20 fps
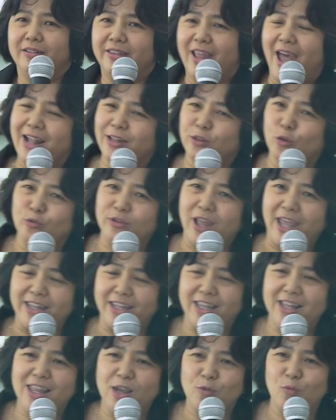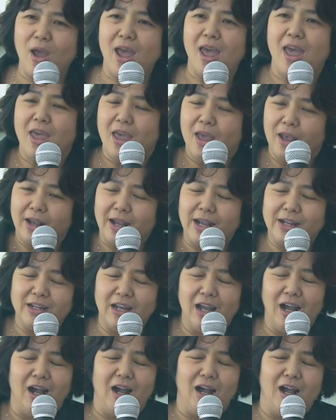นั่งตรงไหนที่เรียกว่า
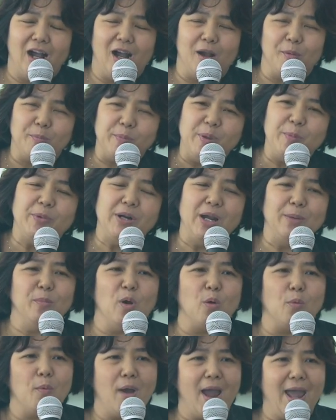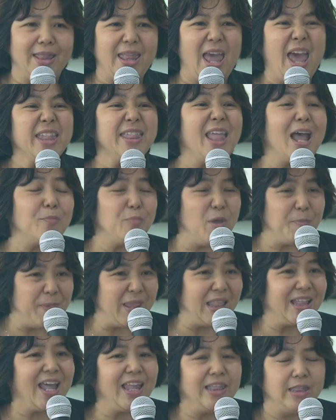มีเพื่อนบอกว่าถ้านั่งไม่
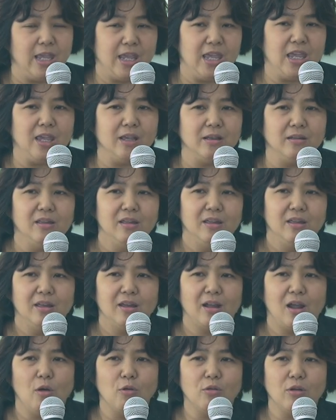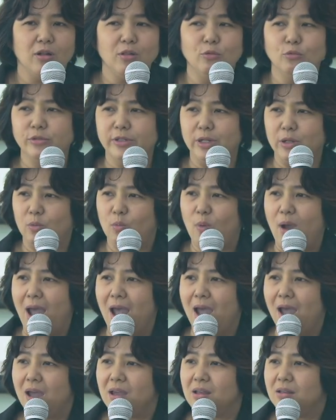เป็นกันเองเขาก็รู้สึกว่า
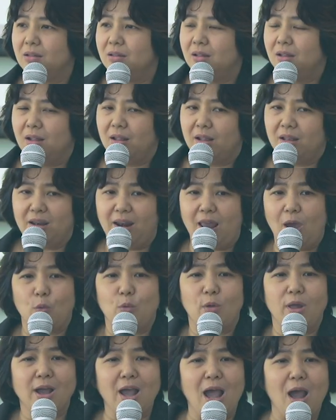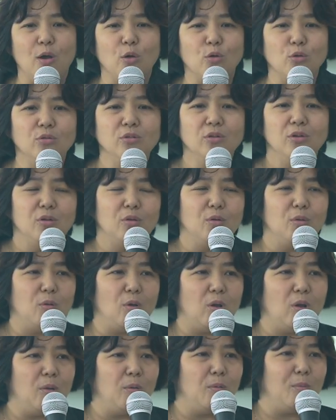เราและเขา
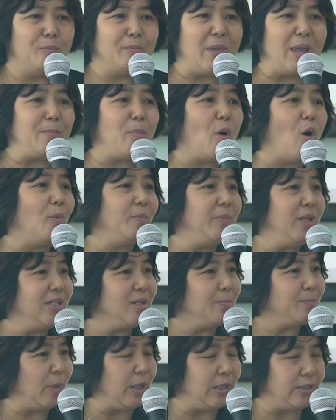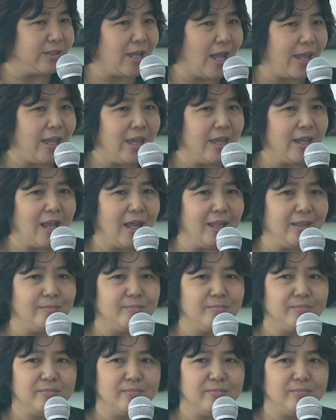ไม่พร้อมที่จะเปิดใจให้กัน